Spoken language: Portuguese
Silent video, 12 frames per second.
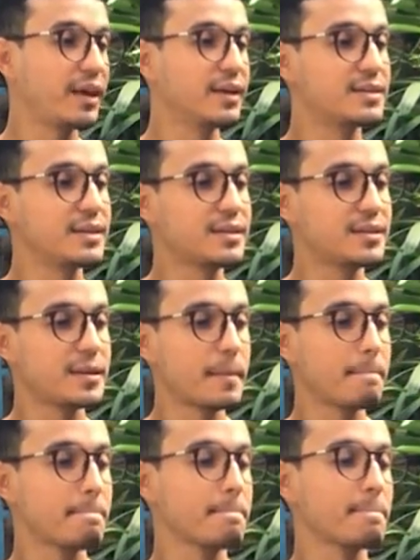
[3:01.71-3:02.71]
vezes,
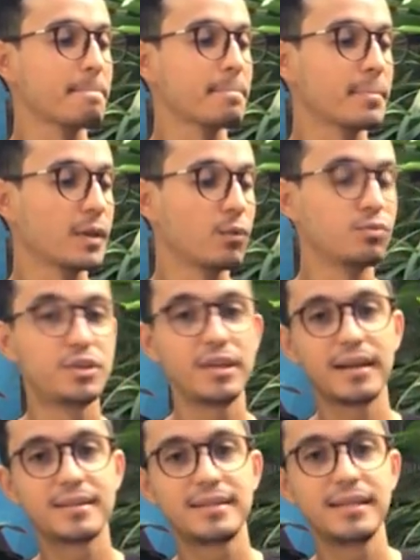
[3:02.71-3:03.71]
um
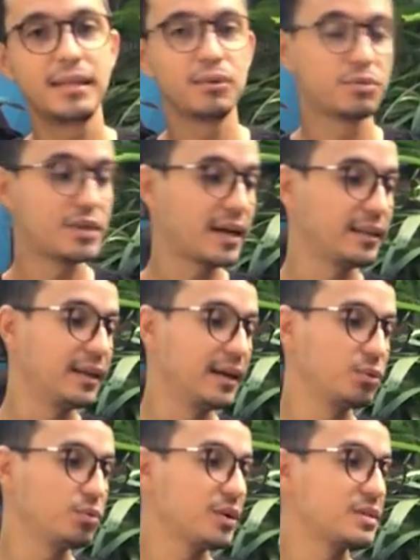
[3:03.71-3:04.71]
dia sim, um dia
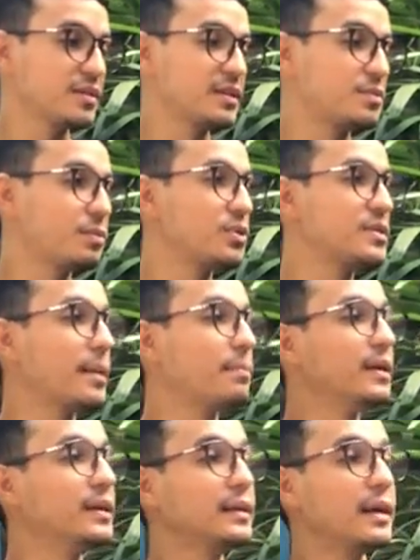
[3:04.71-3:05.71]
não, duas vezes por
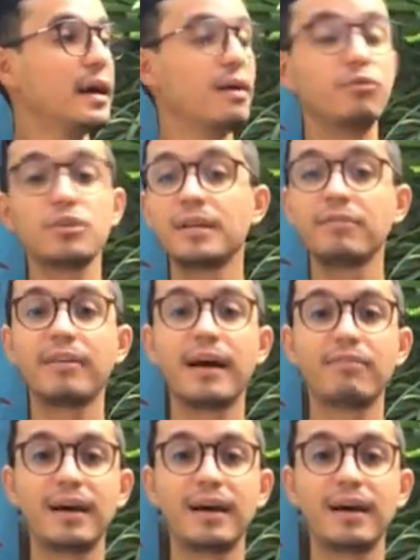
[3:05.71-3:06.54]
semana. Você vai